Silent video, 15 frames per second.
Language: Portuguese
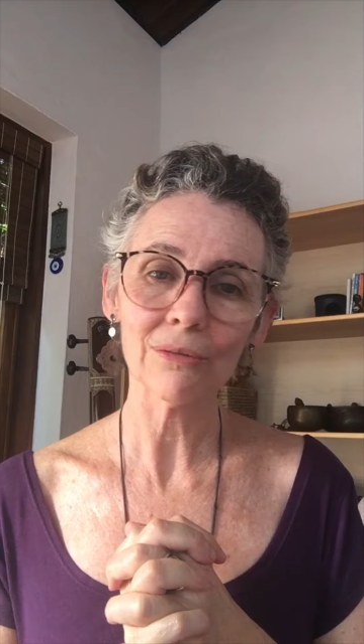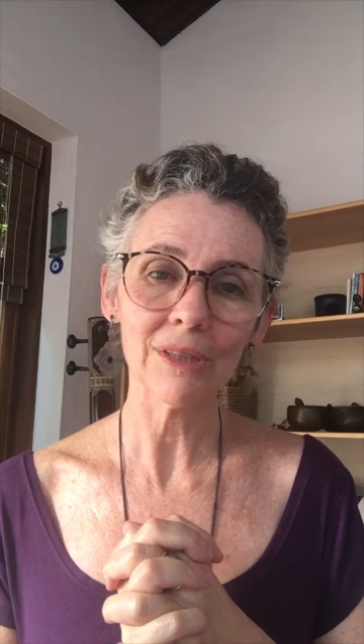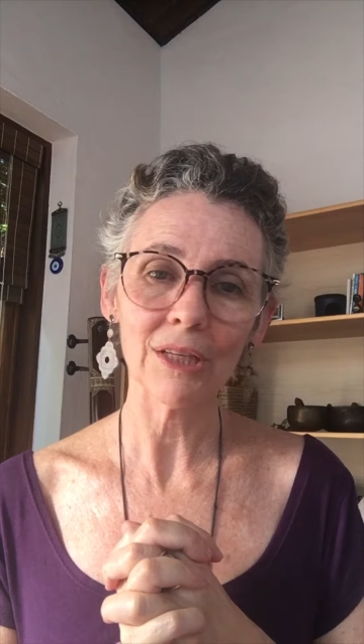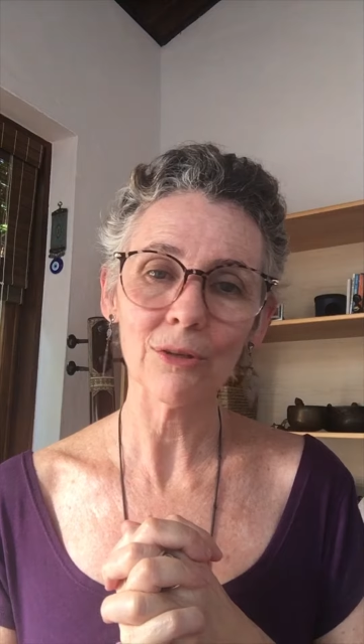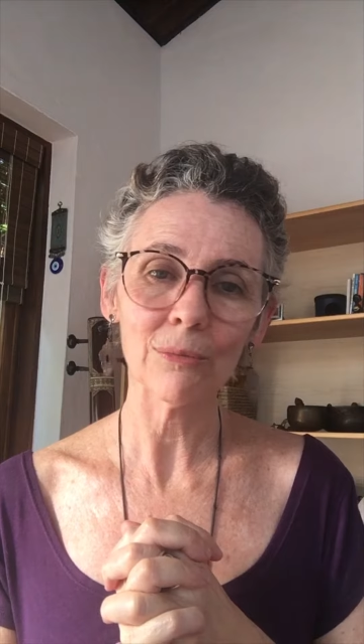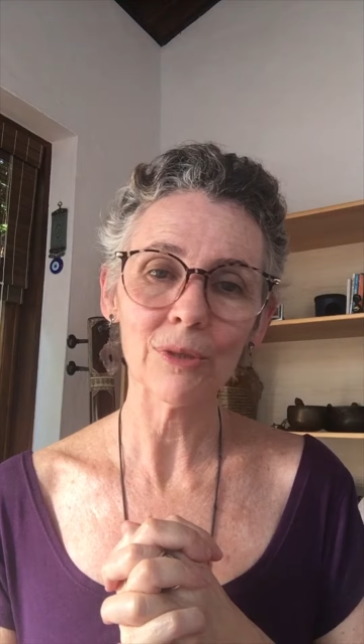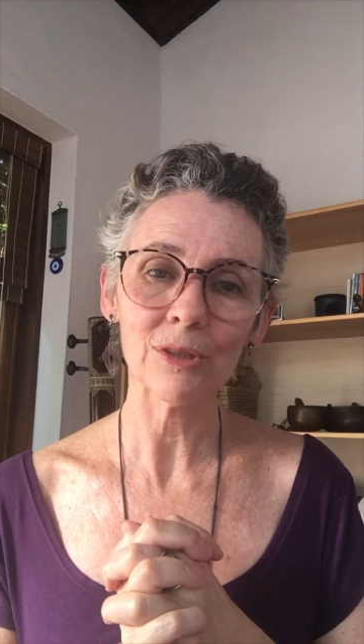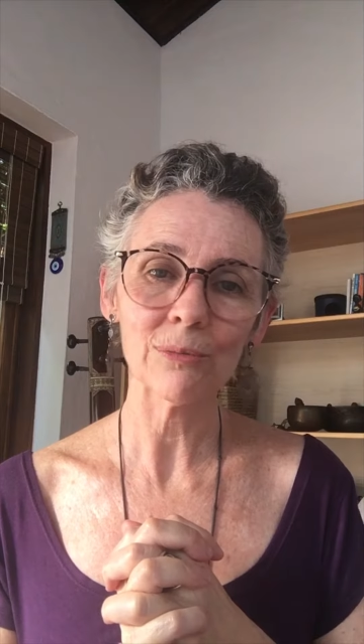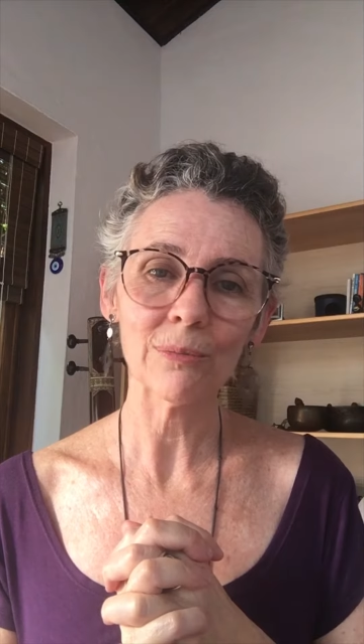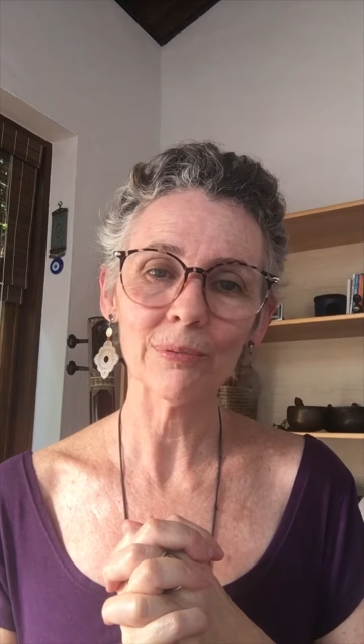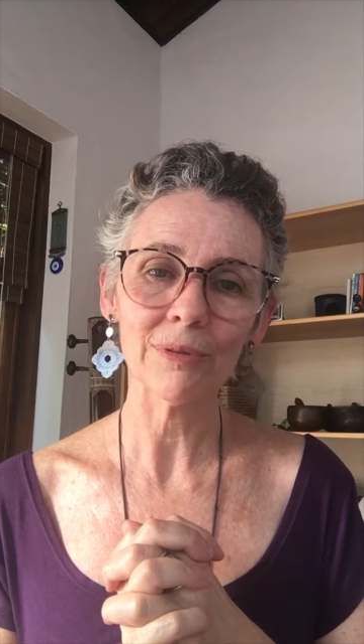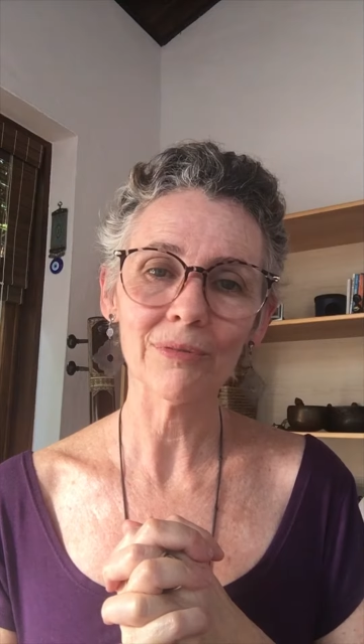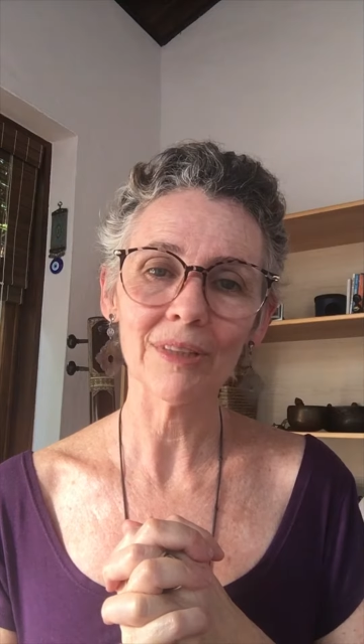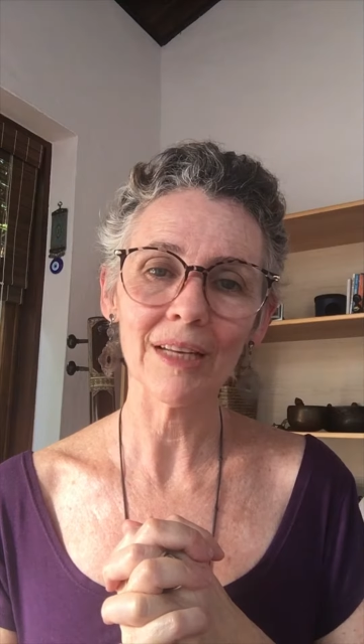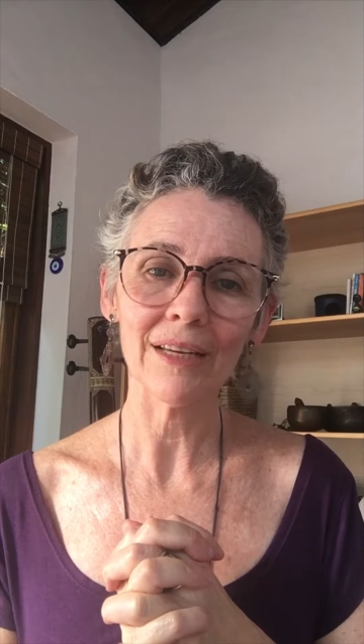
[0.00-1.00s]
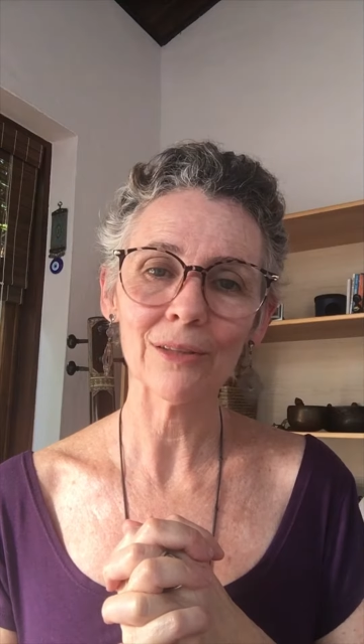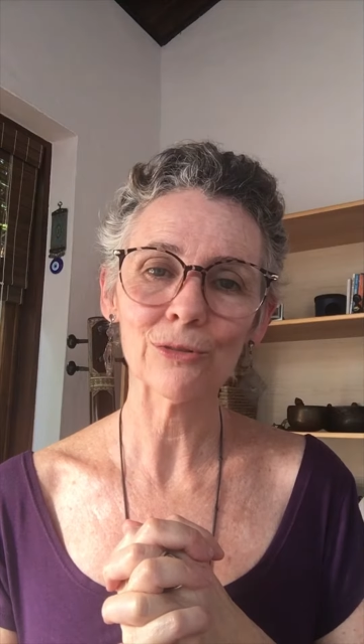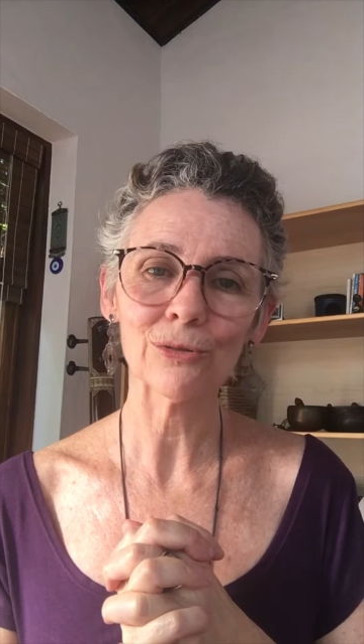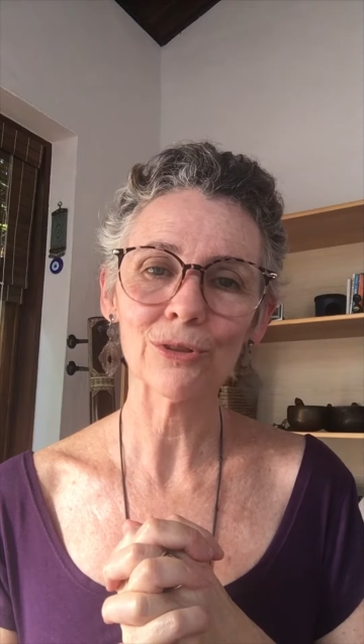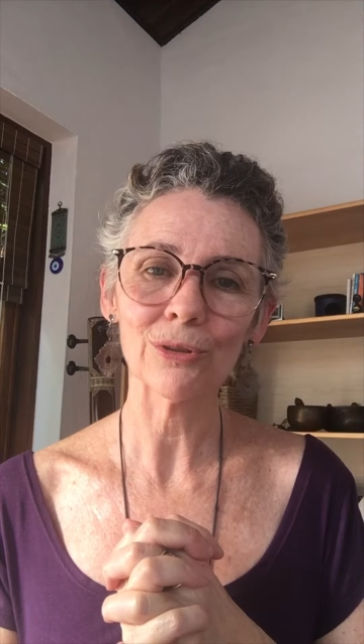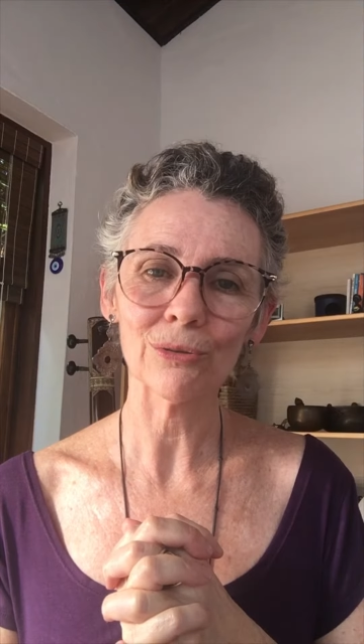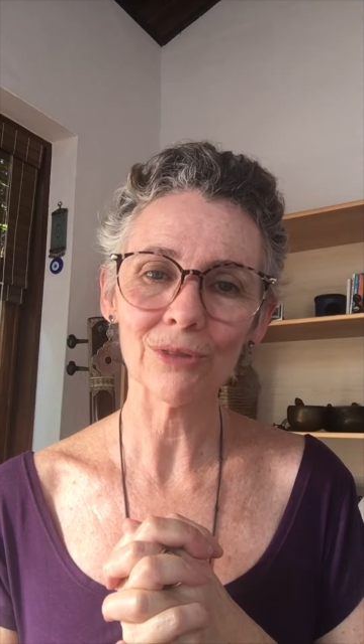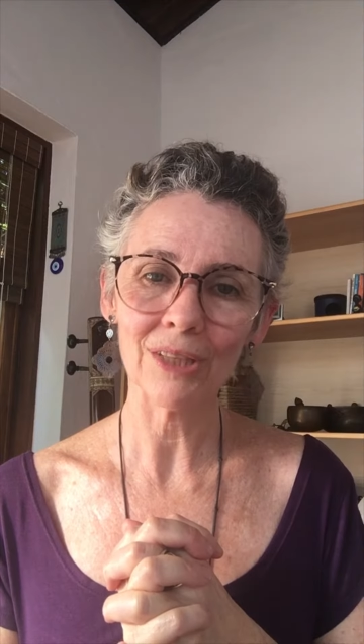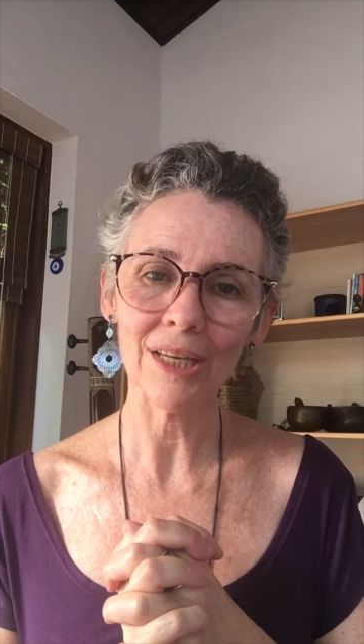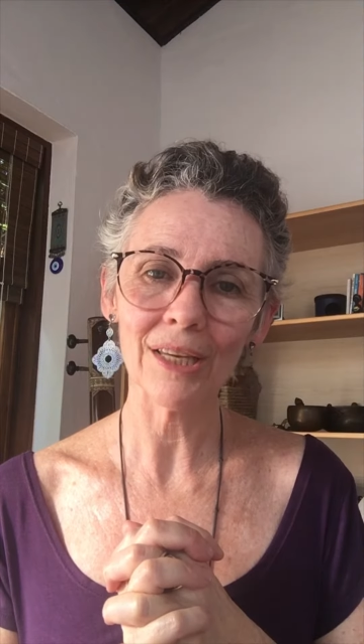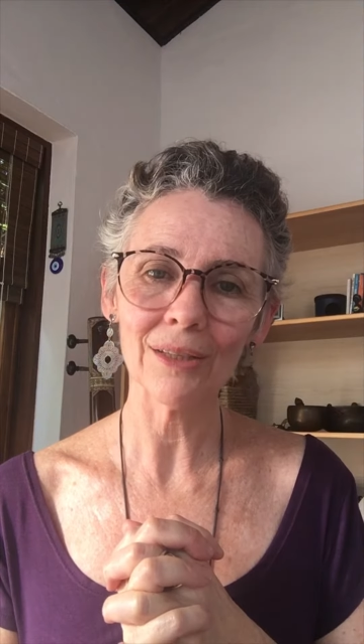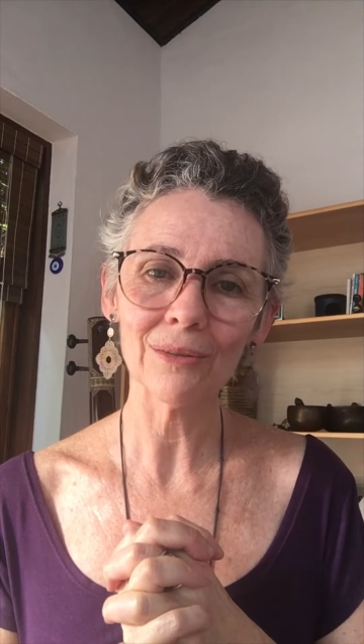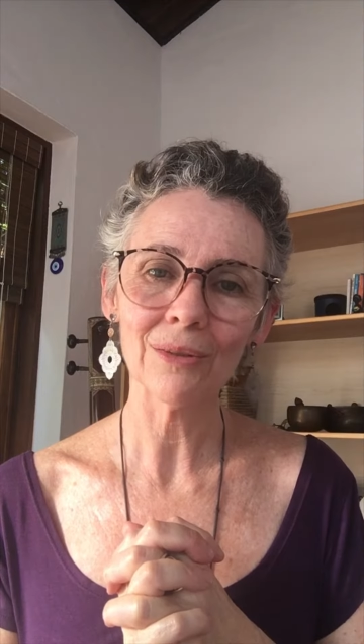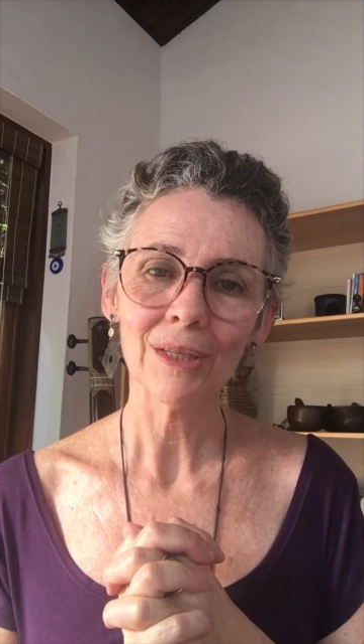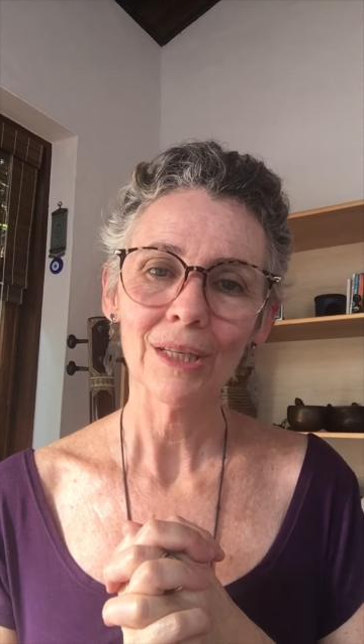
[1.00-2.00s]
têm o mesmo privilégio que eu
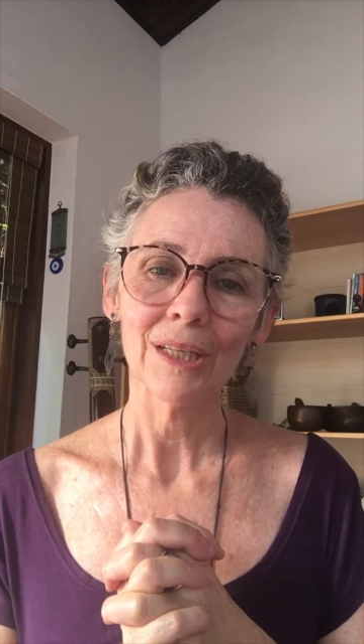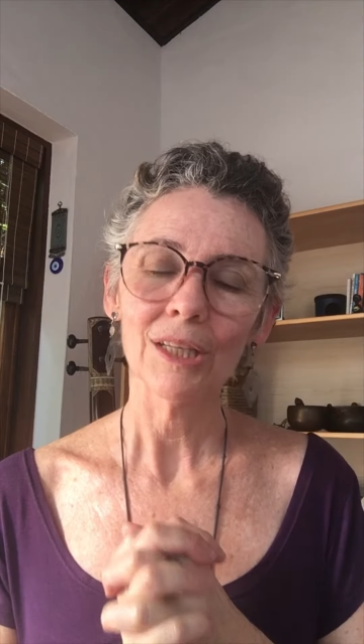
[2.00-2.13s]
tenho